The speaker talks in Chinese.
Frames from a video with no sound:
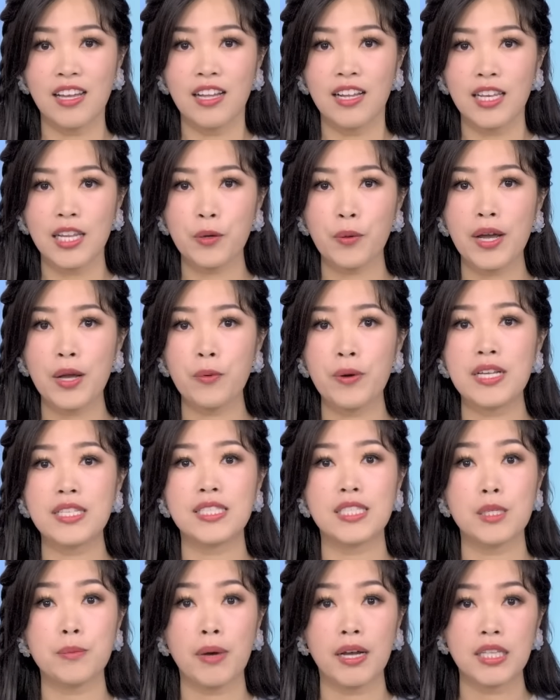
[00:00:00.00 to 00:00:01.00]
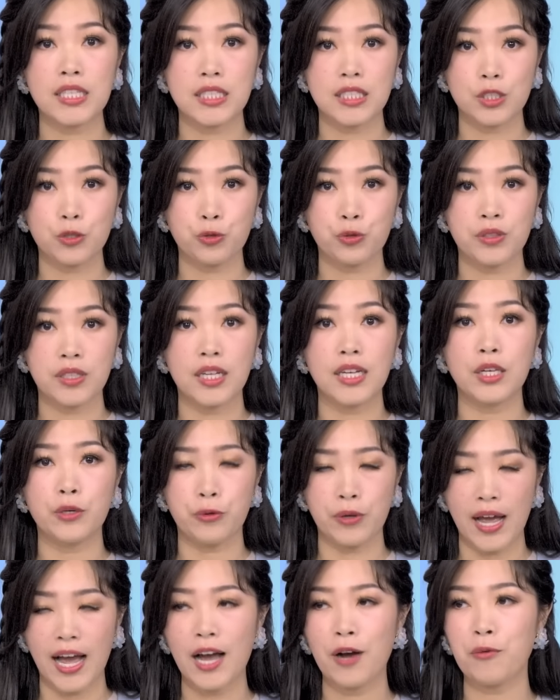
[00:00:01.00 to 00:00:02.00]
另外一位 Cmoney 资讯的
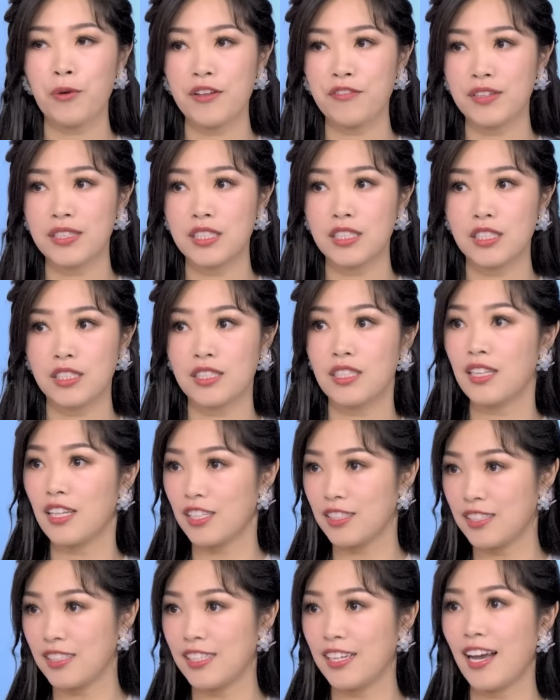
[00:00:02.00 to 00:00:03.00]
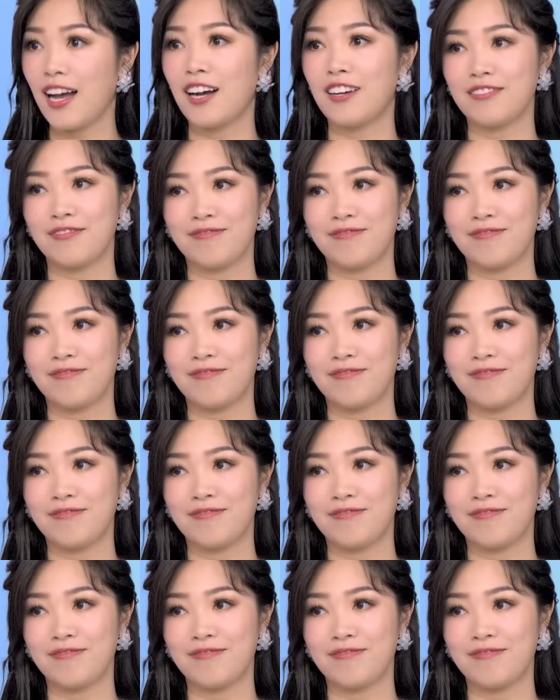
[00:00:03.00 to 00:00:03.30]
女汉威分析师老师您好。